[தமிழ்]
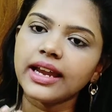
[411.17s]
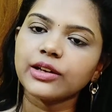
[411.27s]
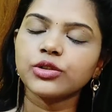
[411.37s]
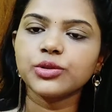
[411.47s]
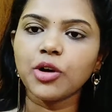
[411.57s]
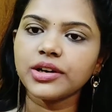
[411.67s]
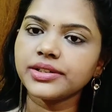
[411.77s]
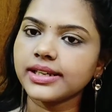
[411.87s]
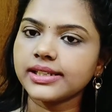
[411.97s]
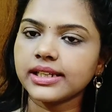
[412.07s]
எனக்கு கொஞ்சம்
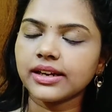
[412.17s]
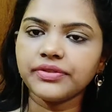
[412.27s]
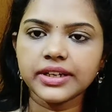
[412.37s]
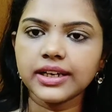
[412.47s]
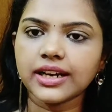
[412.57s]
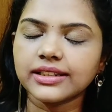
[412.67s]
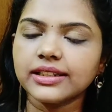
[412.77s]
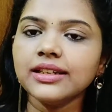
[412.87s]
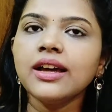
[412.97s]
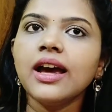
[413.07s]
மாய்ஸ்சரைசிங்காக ஃபீல் ஆகுது